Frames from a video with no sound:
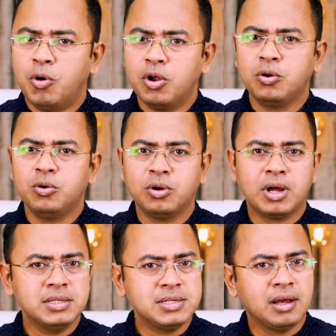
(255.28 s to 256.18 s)
বড় কোনো
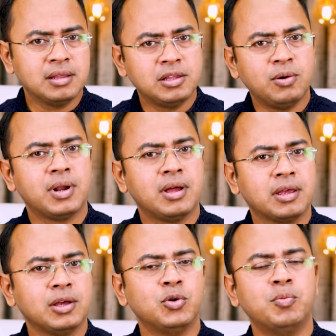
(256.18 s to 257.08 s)
কাজে হাত দেওয়ার
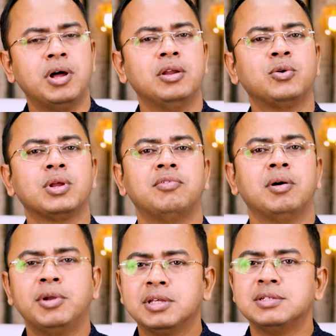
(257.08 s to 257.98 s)
আগে খুব ভালো করে
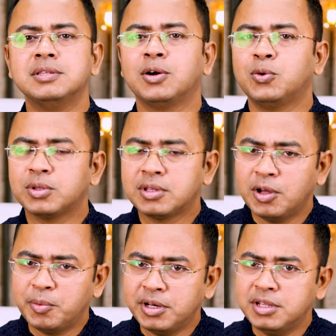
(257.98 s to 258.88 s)
ভাবনা চিন্তা করতে
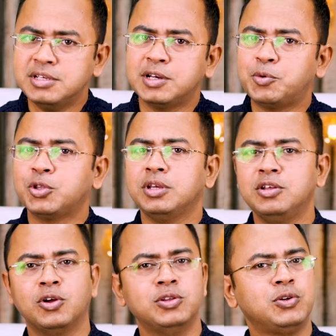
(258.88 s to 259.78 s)
হবে নিজের প্রতি
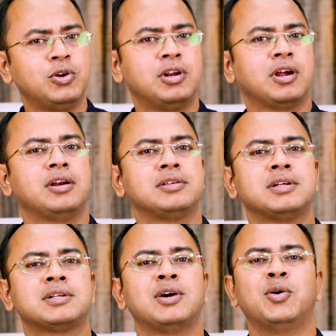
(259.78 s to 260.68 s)
নিয়ন্ত্রণ রাখার
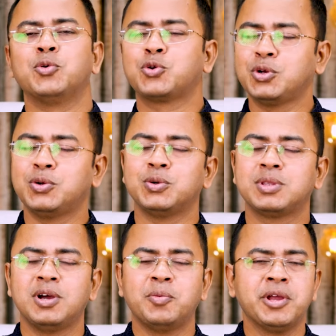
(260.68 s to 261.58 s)
চেষ্টা অবশ্যই
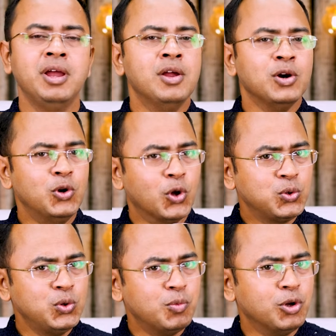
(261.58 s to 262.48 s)
করতে হবে
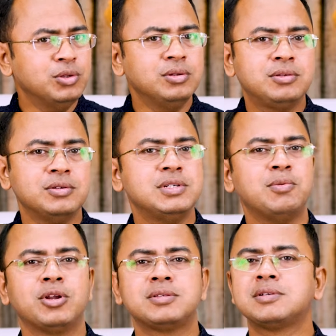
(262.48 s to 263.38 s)
নতুন বন্ধুত্ব
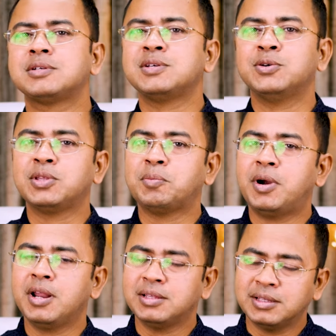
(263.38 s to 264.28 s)
জীবনে সৃষ্টি হতে
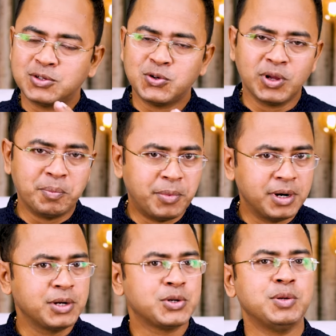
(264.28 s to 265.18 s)
পারে তাদের সঙ্গে
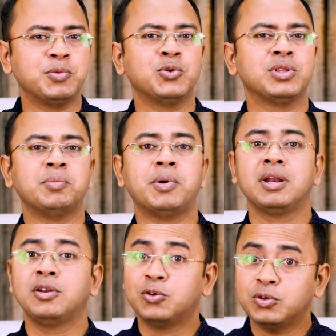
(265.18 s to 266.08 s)
পার্টনারশিপ করতে
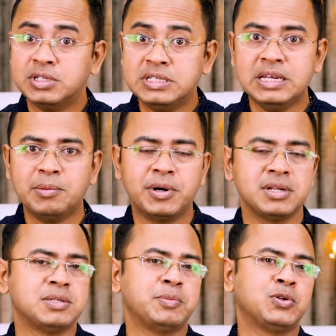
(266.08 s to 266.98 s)
পারেন কোনো ডিলে
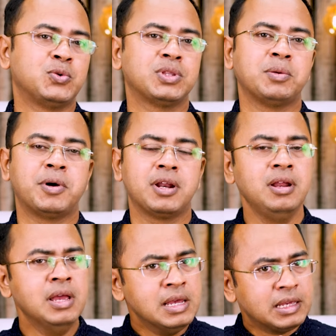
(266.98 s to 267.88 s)
পার্টিসিপেট করতে পারেন